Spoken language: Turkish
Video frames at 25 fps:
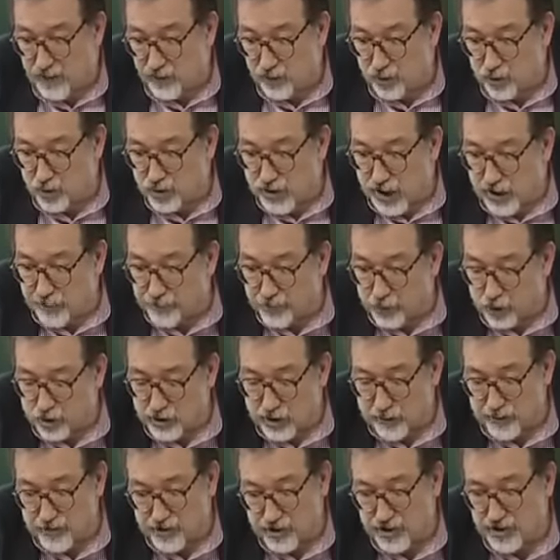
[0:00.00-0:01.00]
Efendim güzel
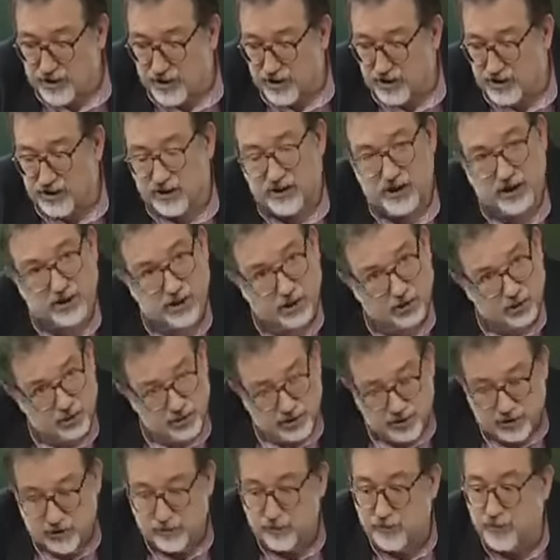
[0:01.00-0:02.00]
program için sizlere
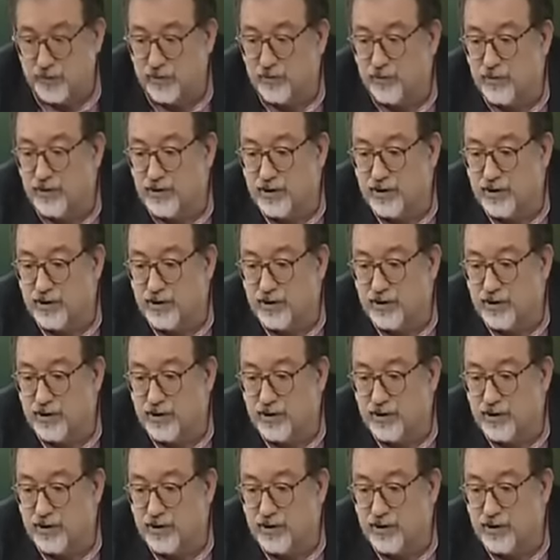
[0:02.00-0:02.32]
teşekkür ediyoruz.